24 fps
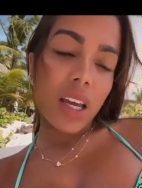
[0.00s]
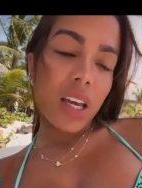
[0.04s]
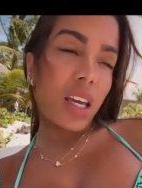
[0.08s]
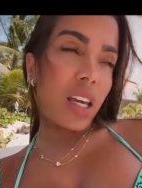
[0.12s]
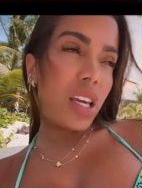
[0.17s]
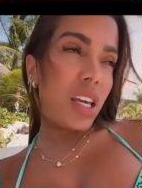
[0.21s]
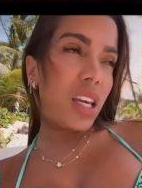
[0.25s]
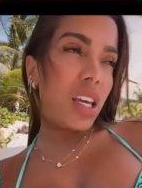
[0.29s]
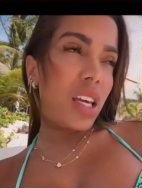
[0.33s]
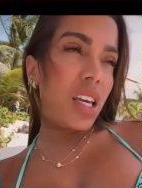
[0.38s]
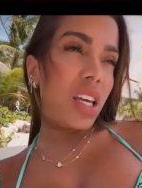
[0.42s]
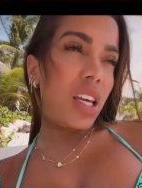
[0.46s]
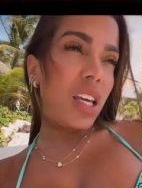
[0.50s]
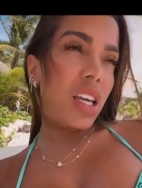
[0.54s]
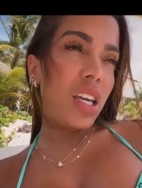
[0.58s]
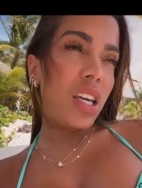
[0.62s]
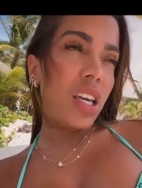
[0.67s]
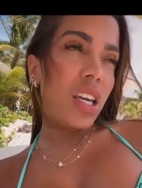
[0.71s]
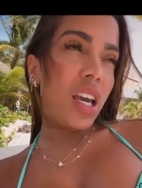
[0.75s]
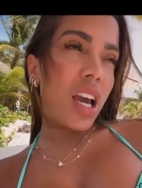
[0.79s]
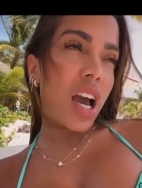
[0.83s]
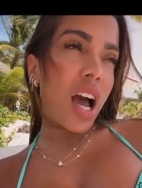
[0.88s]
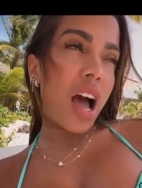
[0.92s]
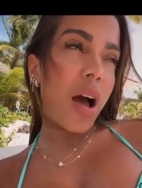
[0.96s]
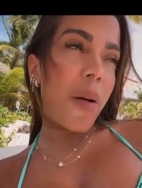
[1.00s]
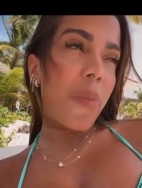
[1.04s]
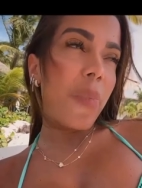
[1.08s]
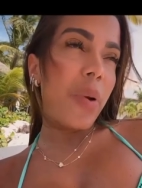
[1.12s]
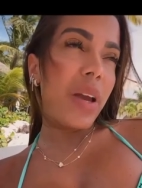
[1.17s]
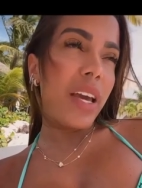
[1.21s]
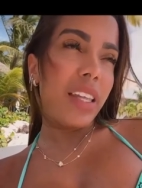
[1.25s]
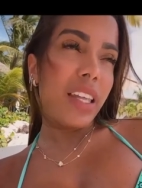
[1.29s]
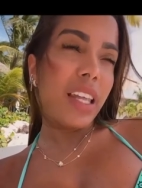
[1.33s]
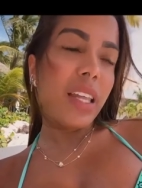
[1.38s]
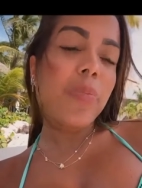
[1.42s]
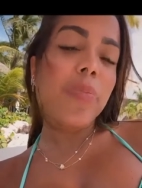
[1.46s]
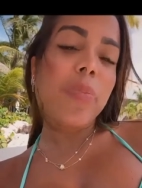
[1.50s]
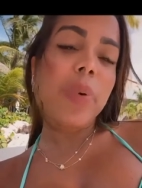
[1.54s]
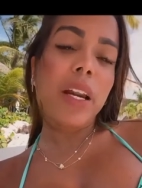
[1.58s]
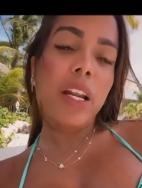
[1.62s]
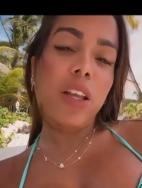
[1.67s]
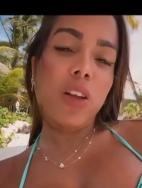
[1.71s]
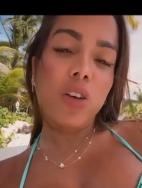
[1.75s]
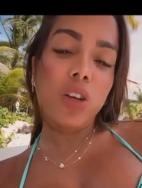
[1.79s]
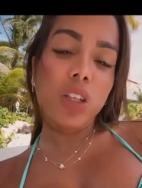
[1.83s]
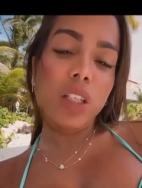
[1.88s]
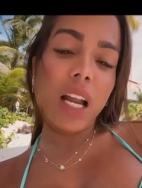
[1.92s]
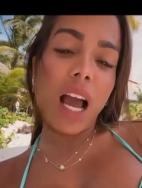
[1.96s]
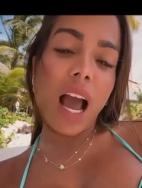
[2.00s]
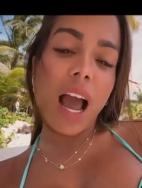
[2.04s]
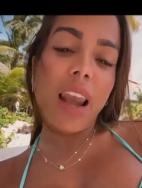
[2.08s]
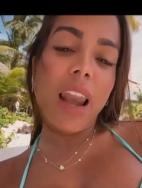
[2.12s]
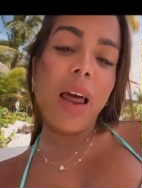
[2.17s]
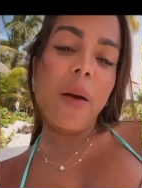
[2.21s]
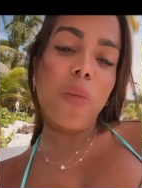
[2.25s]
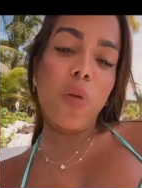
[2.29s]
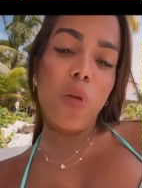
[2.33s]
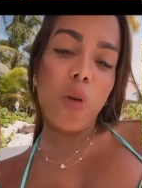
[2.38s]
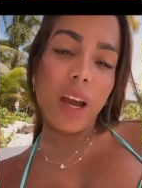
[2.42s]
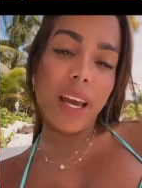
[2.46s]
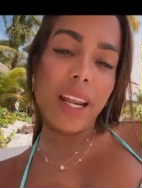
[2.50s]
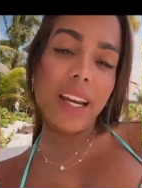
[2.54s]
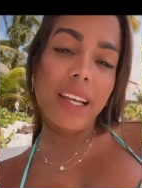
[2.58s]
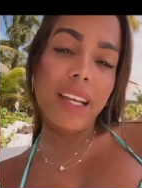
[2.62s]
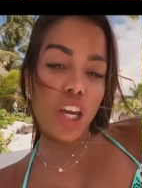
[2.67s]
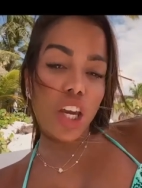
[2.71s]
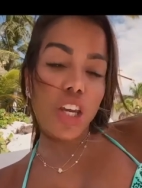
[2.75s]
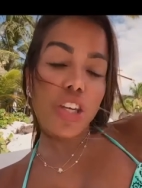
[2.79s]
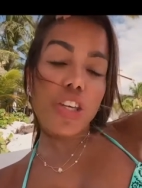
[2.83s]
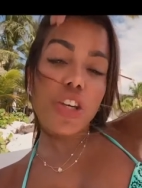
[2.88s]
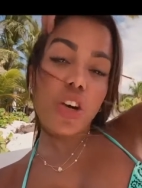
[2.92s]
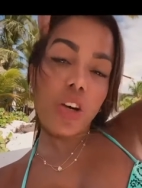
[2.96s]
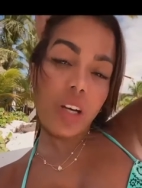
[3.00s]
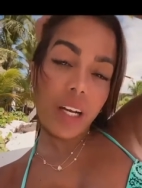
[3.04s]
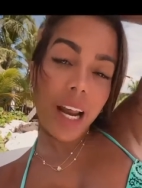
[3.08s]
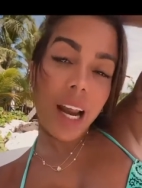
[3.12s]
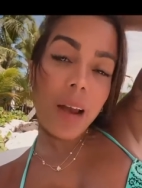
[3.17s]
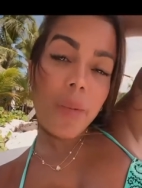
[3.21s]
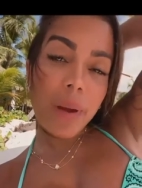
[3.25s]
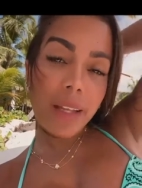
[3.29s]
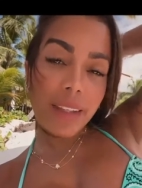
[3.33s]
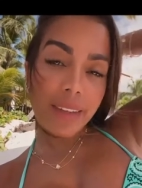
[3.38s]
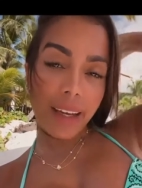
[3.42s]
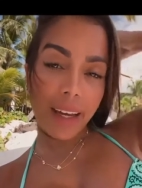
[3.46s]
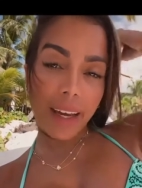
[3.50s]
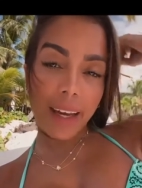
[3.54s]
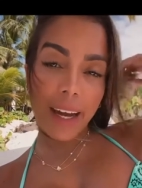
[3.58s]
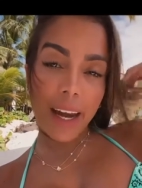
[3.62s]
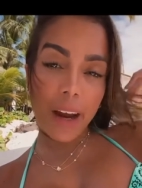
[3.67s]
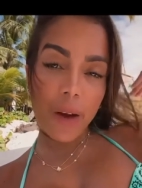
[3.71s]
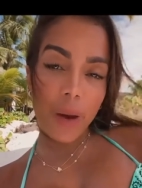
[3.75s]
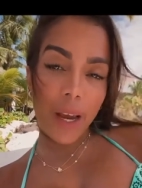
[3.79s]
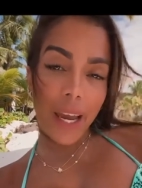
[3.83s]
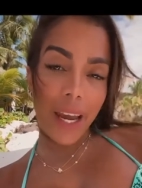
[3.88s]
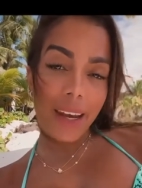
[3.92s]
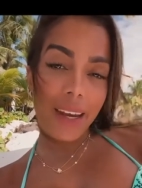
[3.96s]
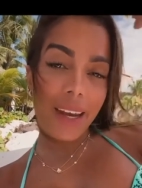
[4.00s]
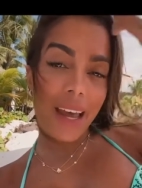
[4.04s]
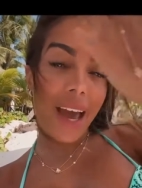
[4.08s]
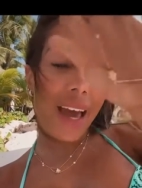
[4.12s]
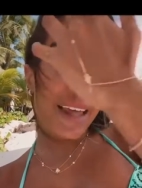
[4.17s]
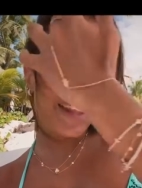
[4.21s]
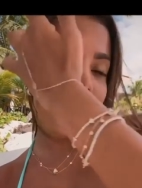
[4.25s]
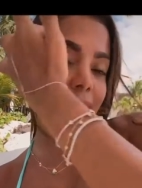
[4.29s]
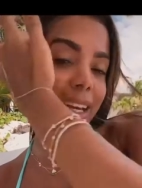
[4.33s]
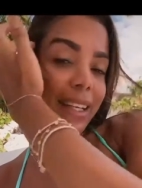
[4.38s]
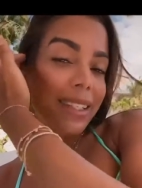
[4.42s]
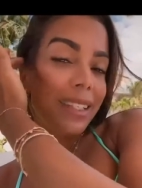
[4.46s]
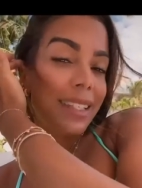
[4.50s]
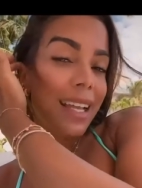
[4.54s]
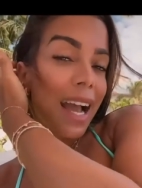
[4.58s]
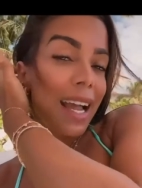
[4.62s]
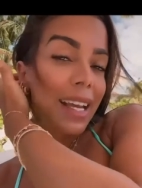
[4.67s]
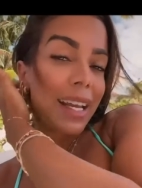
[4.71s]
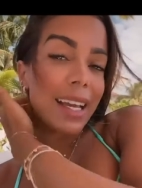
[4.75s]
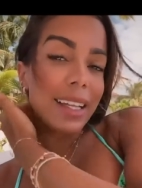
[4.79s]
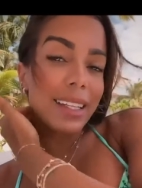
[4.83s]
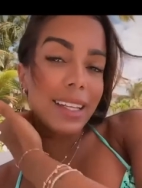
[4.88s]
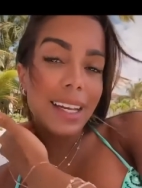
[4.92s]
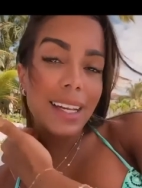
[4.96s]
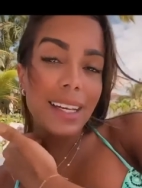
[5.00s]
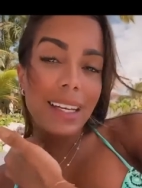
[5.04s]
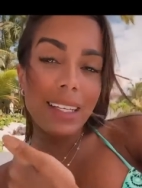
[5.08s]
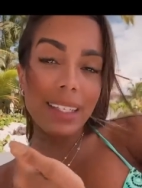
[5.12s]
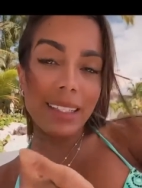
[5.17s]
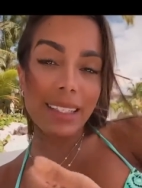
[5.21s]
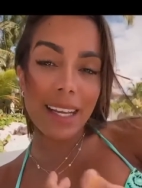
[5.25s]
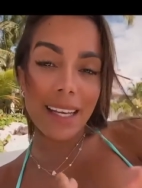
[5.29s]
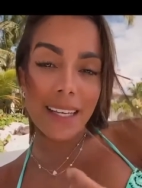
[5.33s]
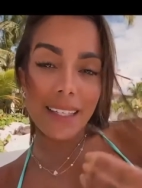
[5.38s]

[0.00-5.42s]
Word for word: y a pedir perdón a las mujeres Realmente creo que nadie sale del,